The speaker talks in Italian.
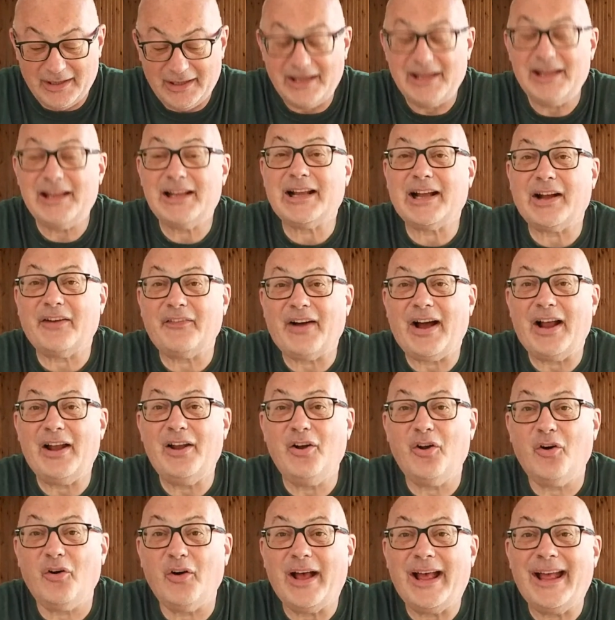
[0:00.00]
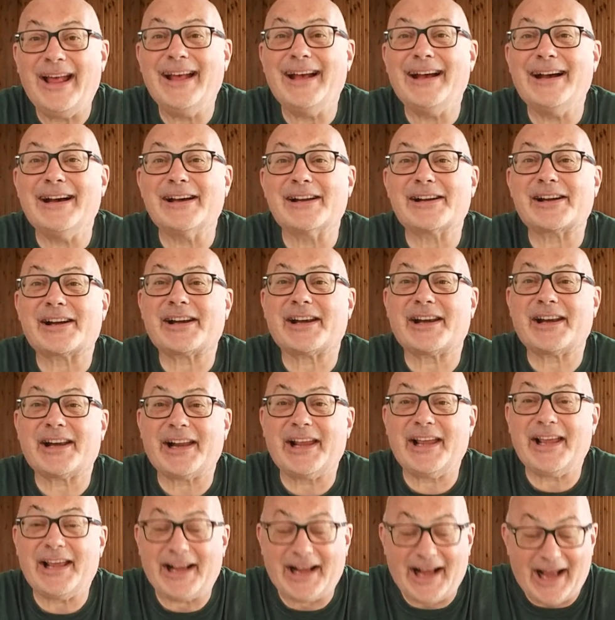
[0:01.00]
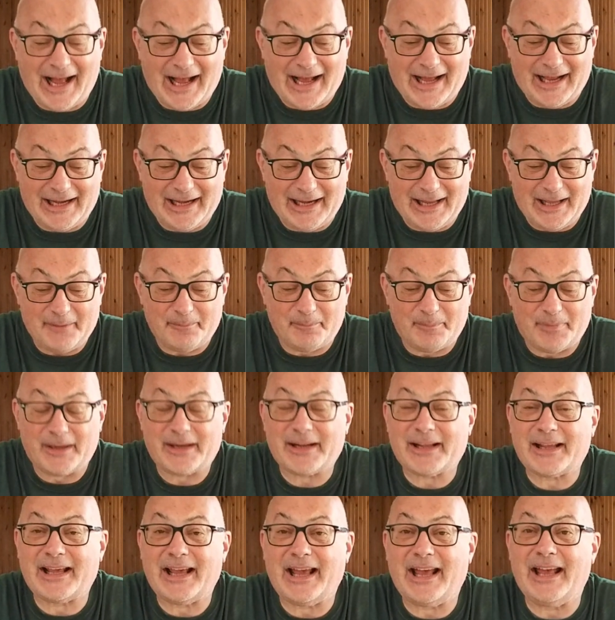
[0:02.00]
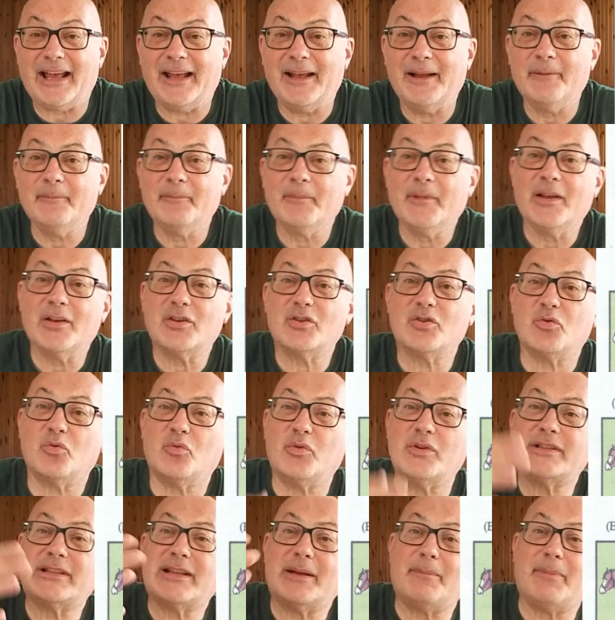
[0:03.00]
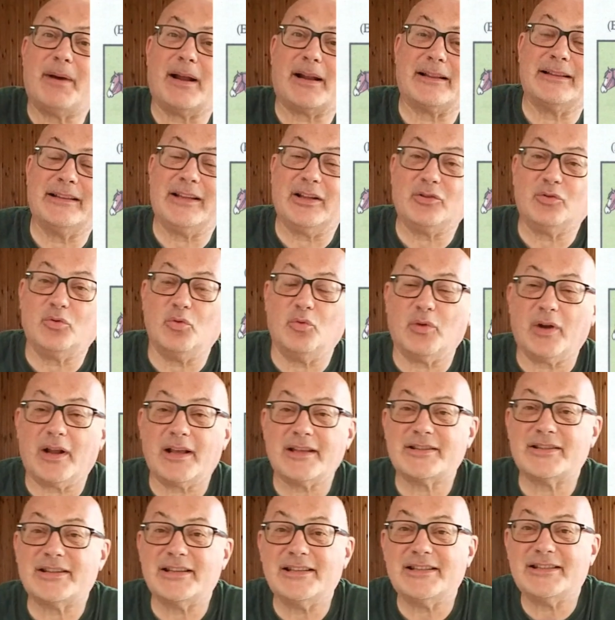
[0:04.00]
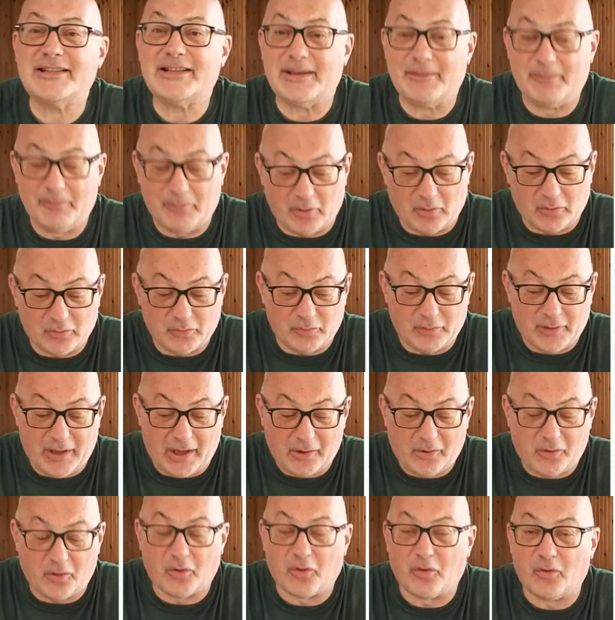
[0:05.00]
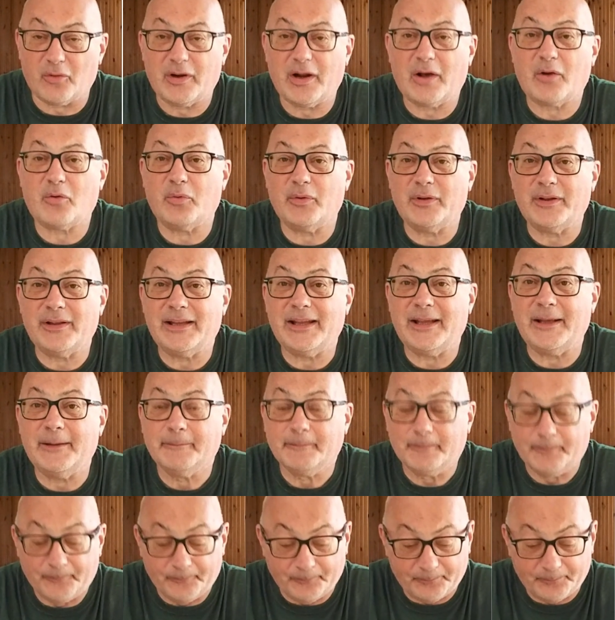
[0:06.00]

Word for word: Il cavallo è regale perché su questa bardatura c'è il simbolo di una corona, quindi